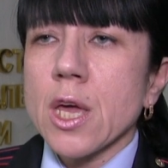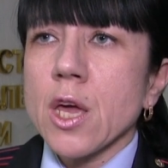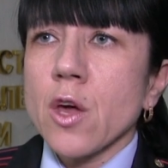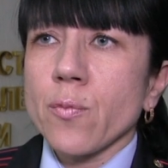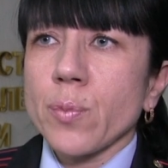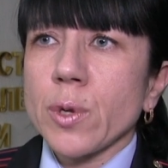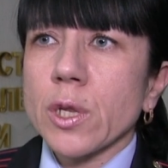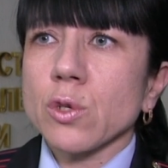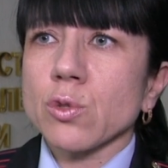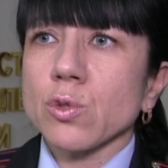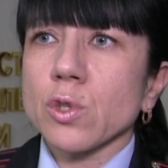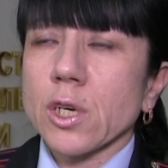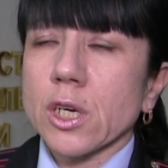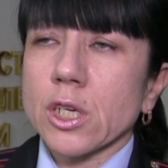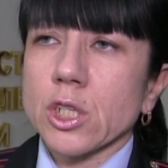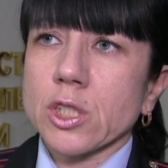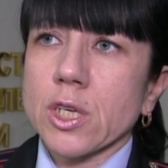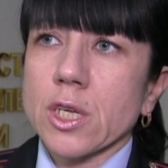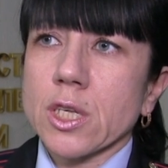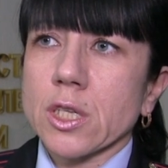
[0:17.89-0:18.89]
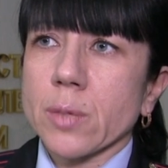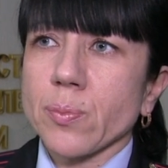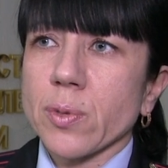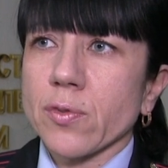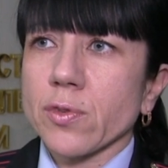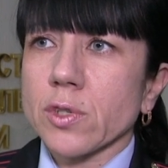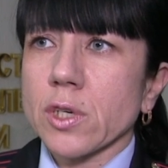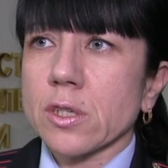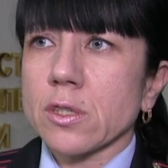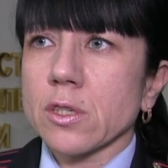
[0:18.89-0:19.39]
В период нахождения на
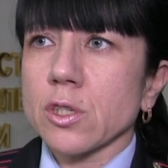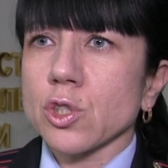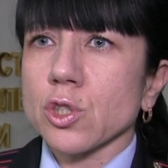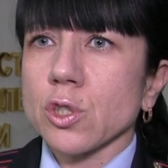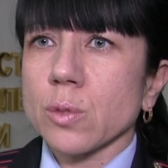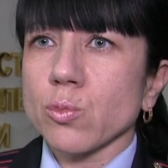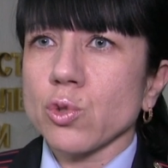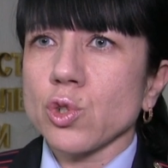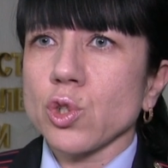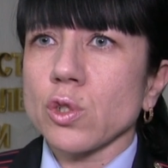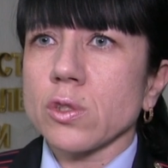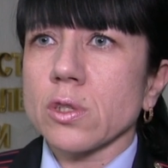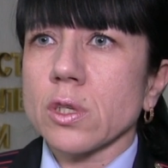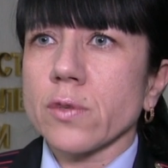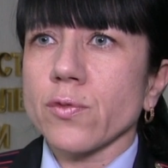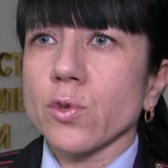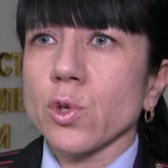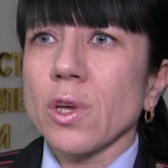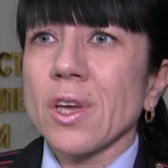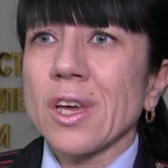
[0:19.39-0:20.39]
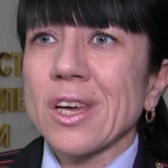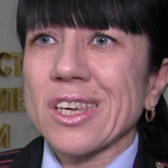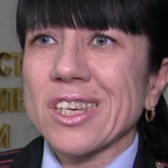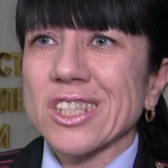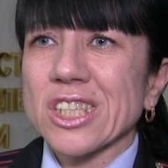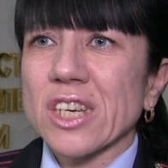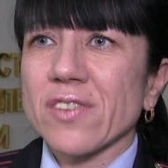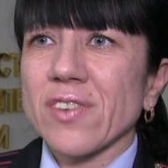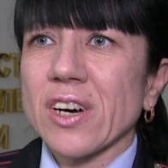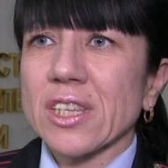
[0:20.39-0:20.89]
профилактическом учете его
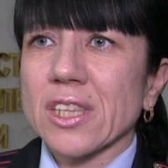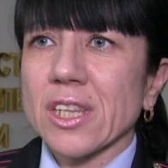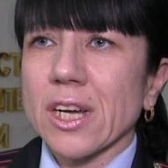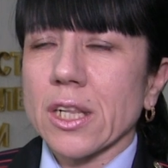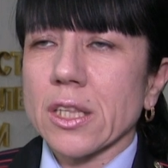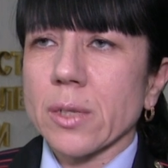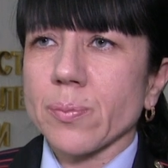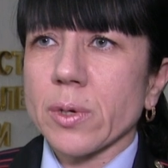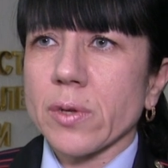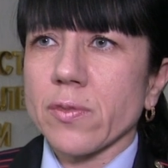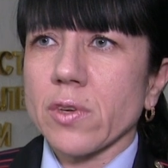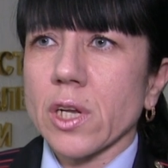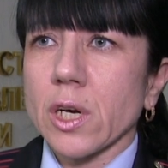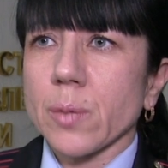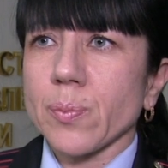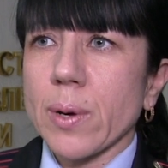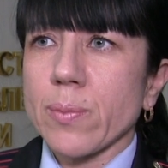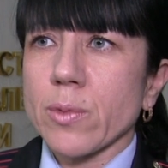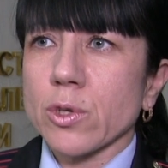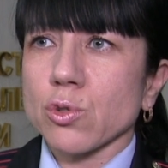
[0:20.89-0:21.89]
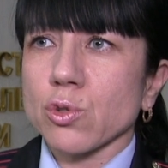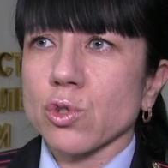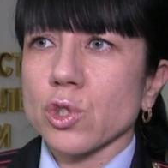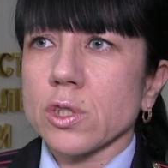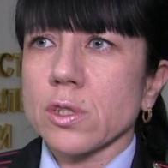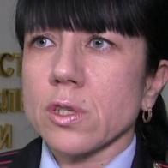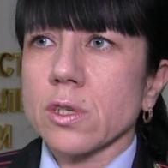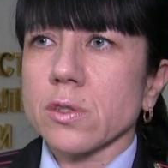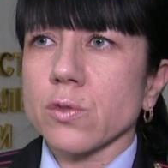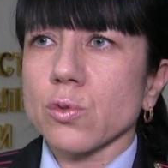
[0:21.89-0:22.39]
ежеквартально проверял по месту
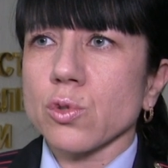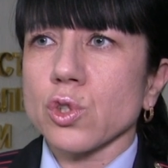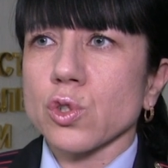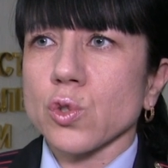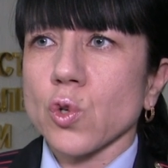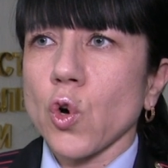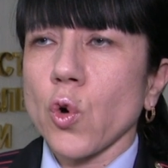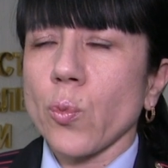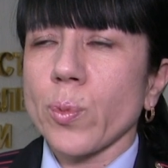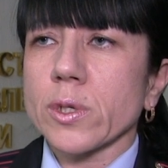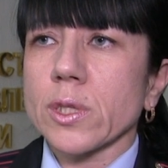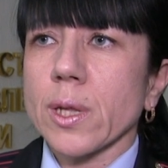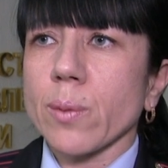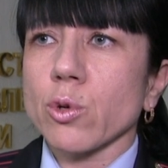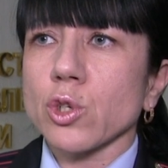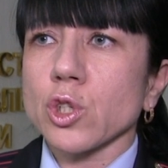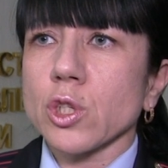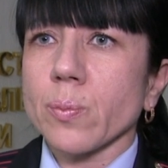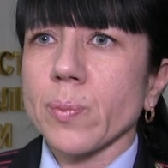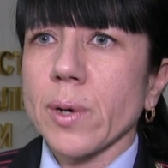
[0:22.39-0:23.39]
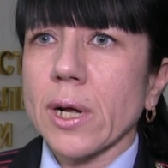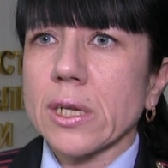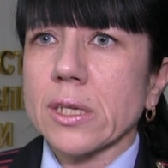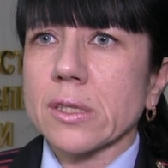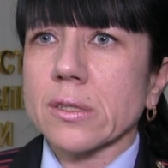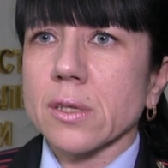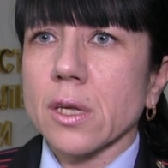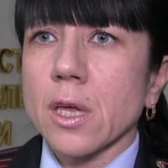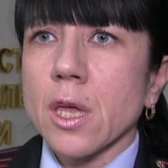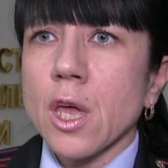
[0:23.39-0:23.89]
жительства участкового полномочной
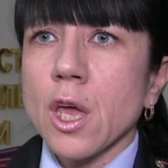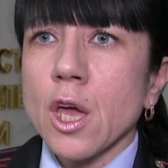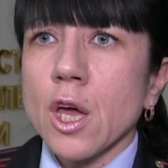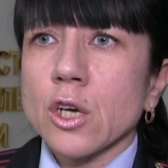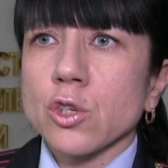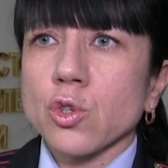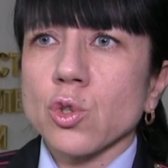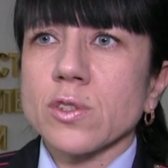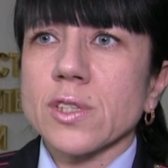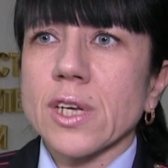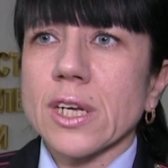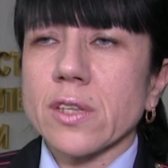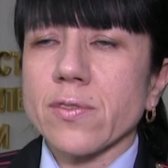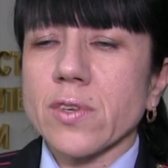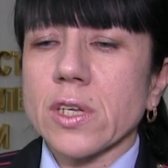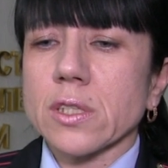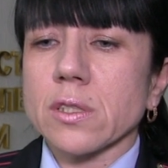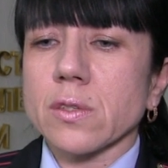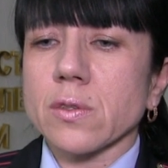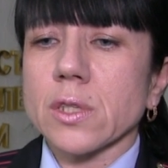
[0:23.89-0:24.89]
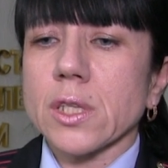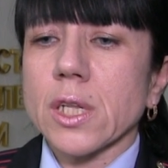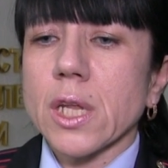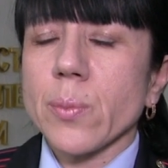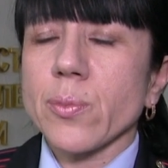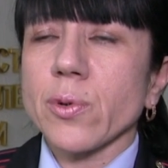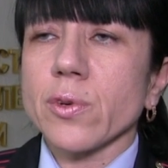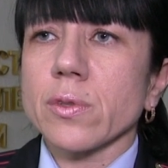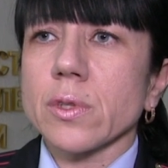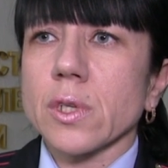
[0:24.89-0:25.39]
полиции, что соответствует
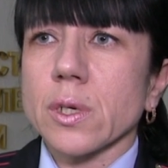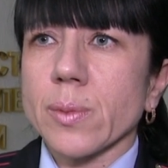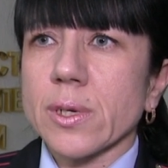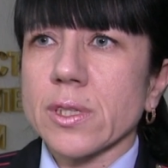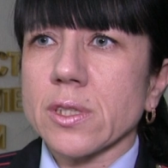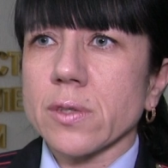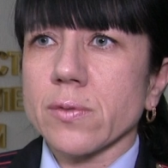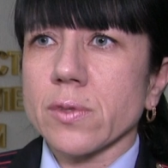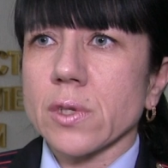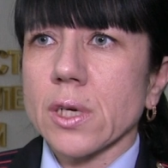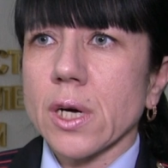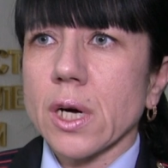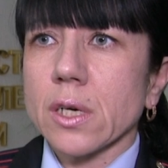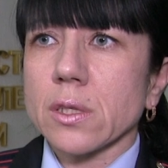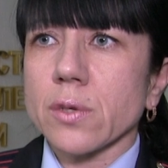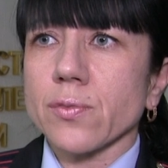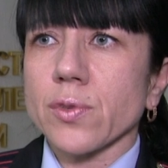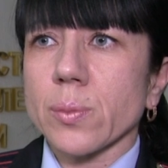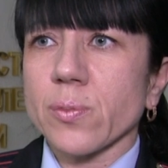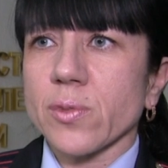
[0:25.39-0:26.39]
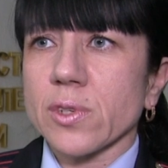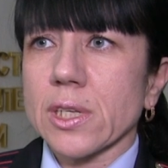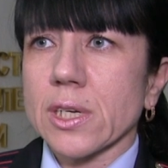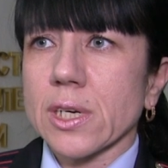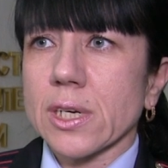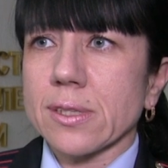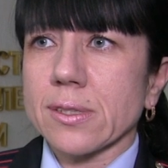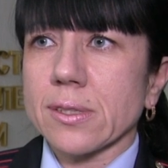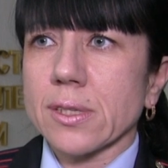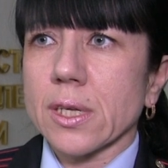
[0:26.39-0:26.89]
требованиям нормативных актов МВД
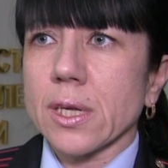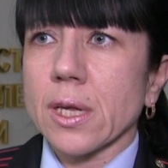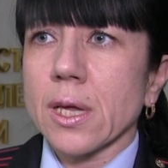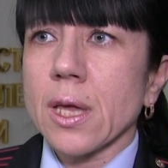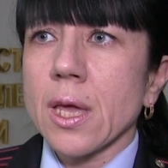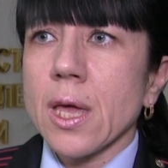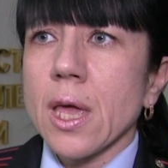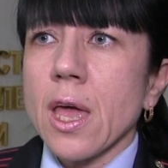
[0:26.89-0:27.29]
России.